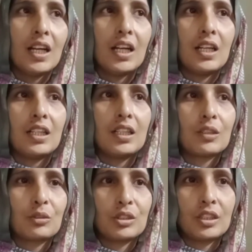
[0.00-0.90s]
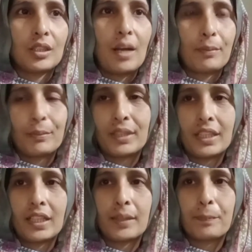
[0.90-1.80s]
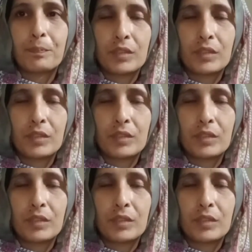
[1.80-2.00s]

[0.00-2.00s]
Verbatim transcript: आ, कुछ आपको पता है कि